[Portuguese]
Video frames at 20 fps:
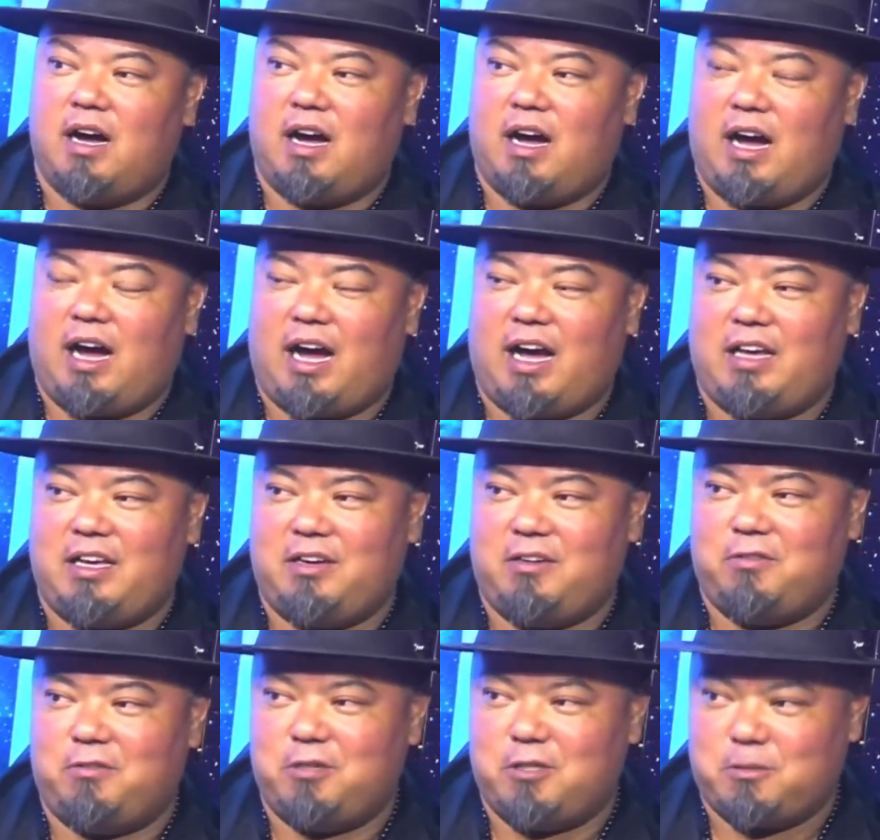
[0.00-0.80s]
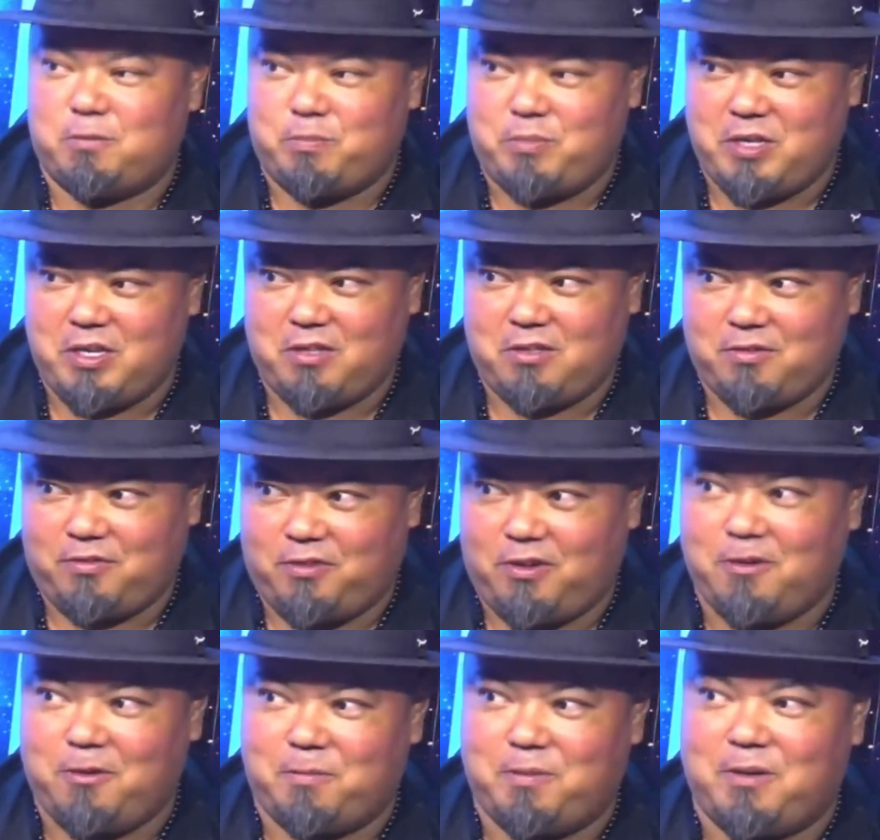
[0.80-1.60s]
Aí o espírito
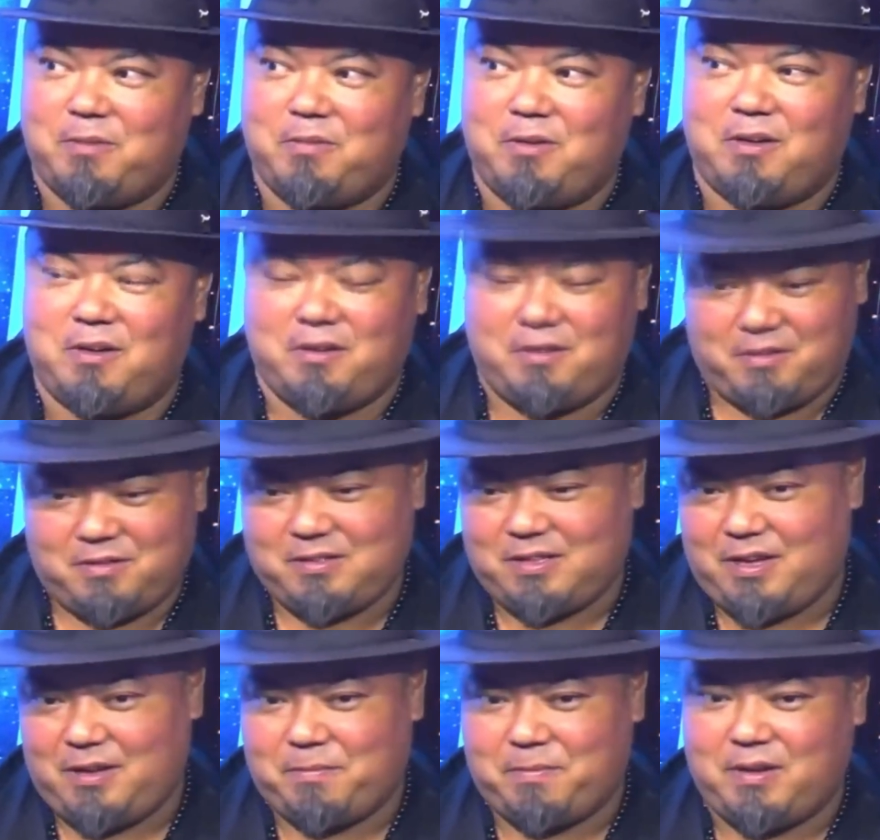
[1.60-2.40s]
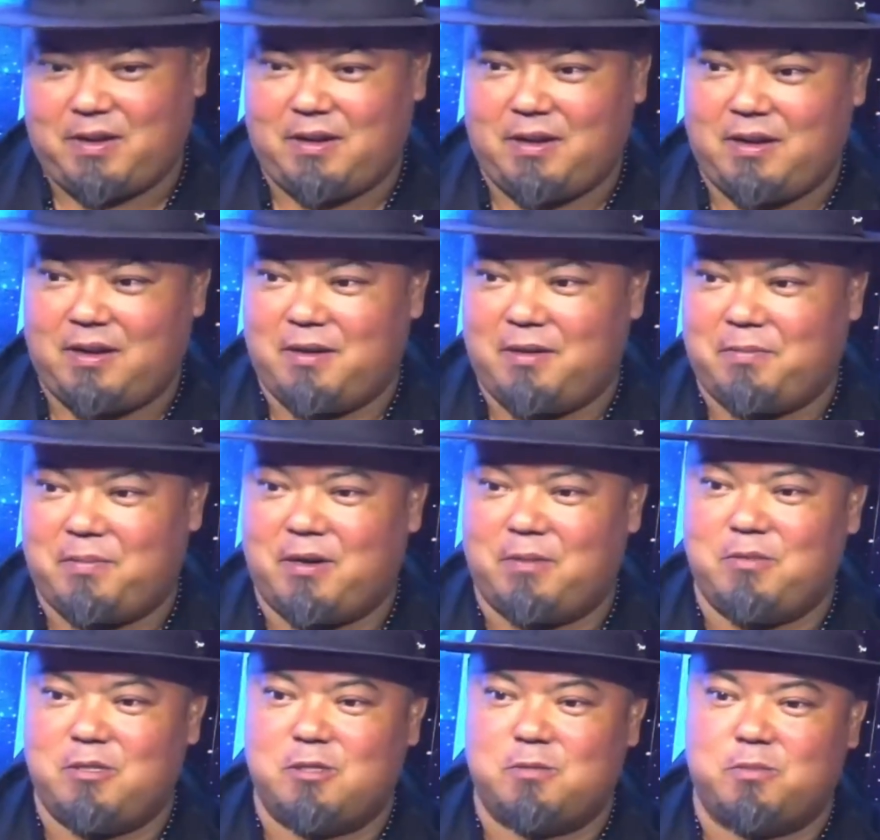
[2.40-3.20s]
falou pra minha, né, pra, pra
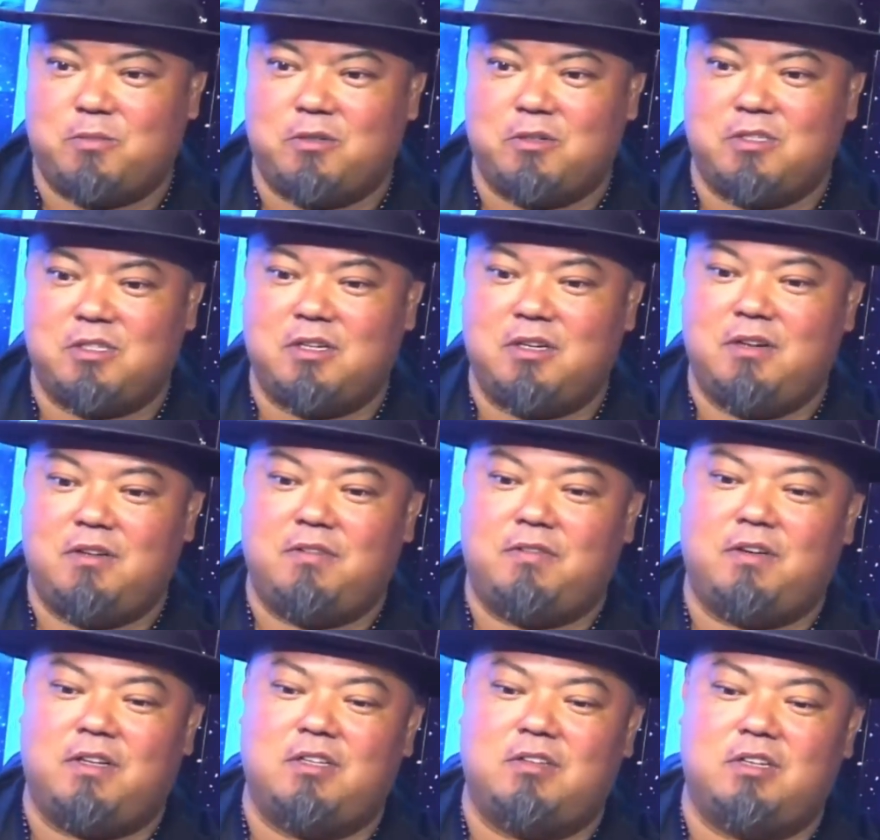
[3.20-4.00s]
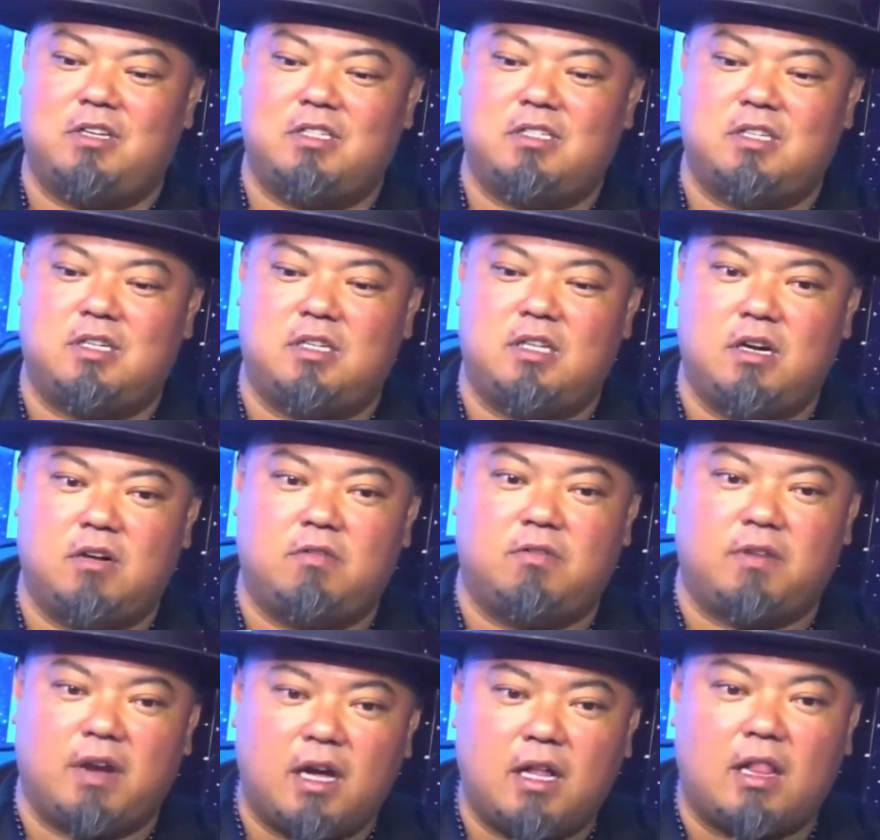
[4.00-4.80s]
minha esposa, falando assim: não,
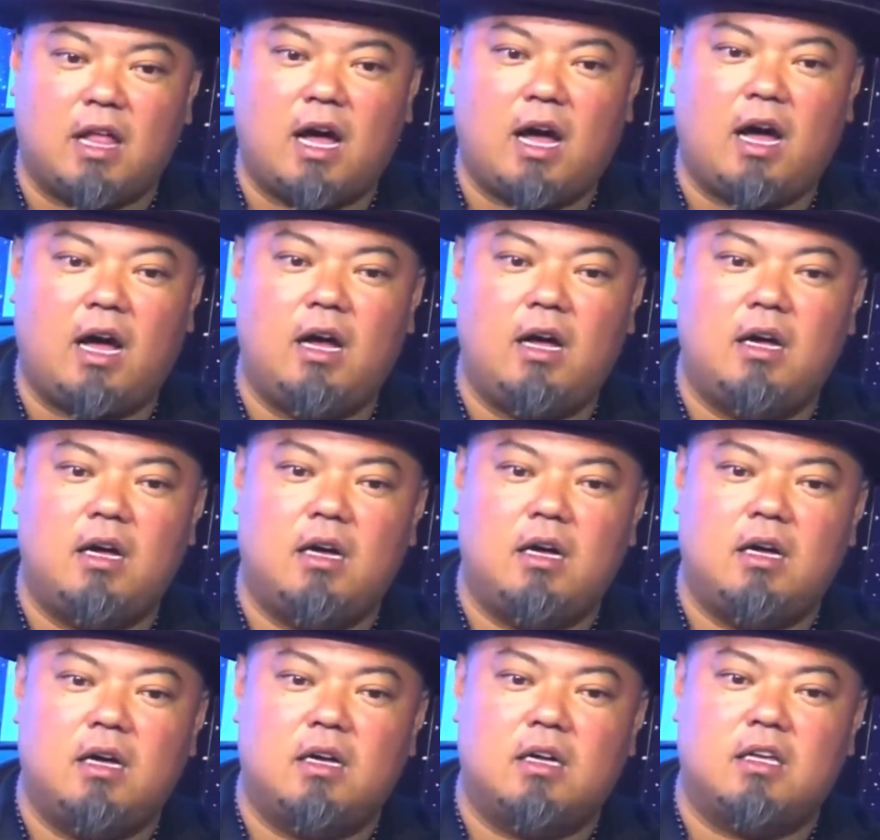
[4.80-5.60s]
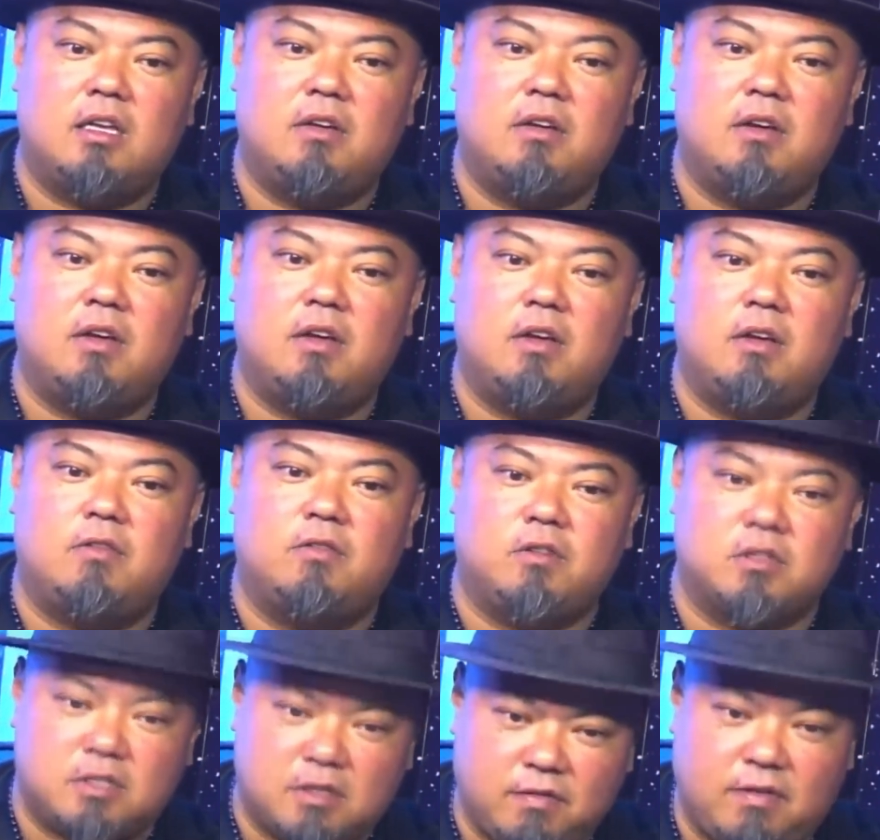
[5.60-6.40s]
vai lá que
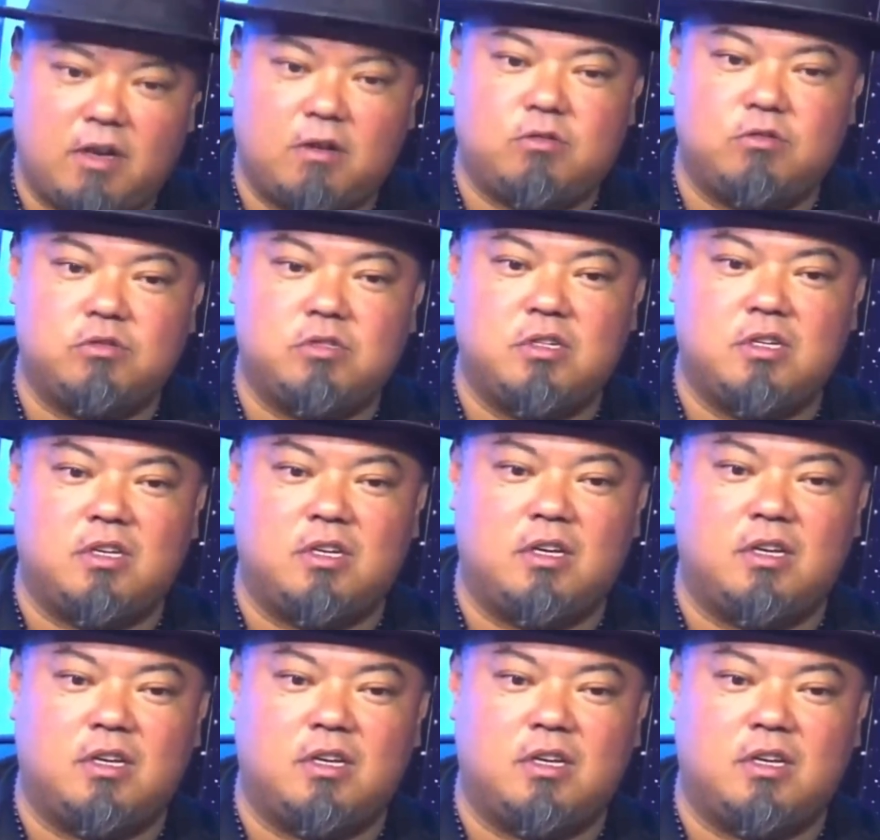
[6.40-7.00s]
você vai conseguir.